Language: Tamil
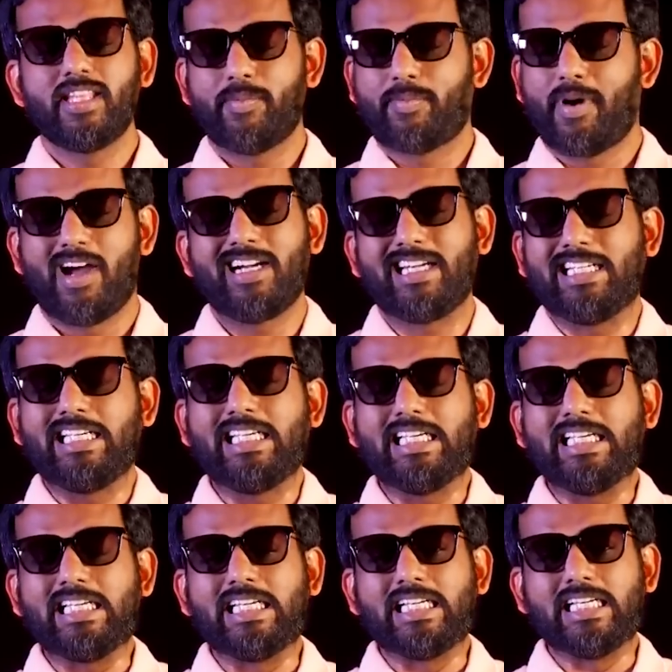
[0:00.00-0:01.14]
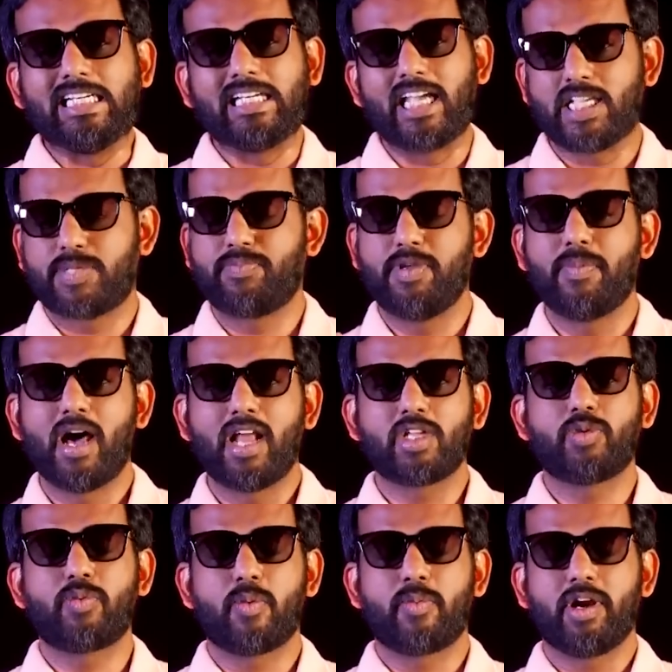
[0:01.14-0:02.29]
இந்த பாட்டு எஸ்பி
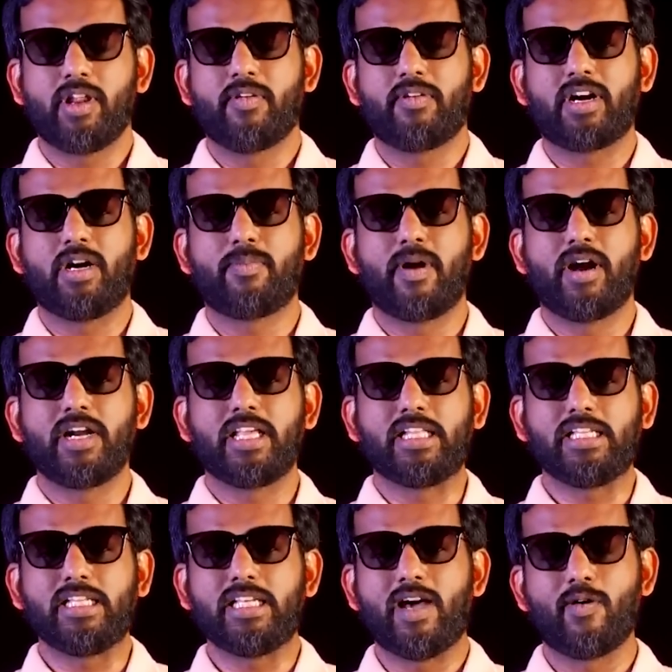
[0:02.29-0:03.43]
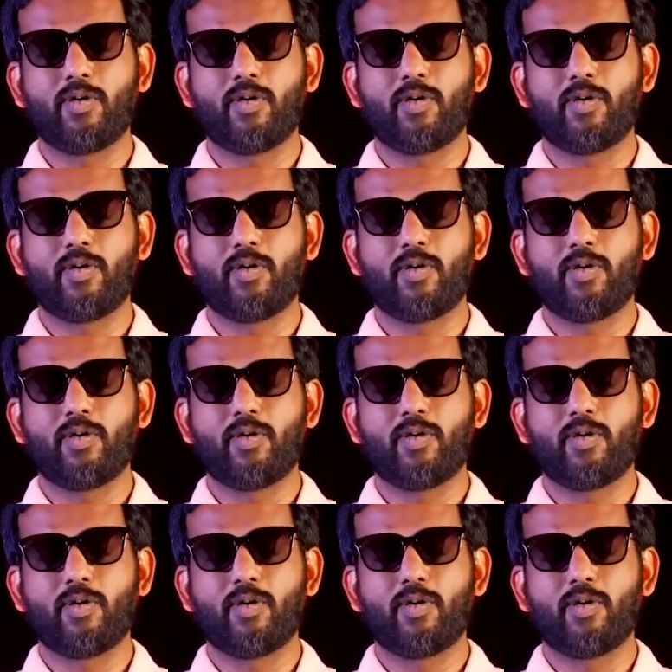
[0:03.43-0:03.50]
பாலசுப்ரமணியன் அவர்கள் பாடியது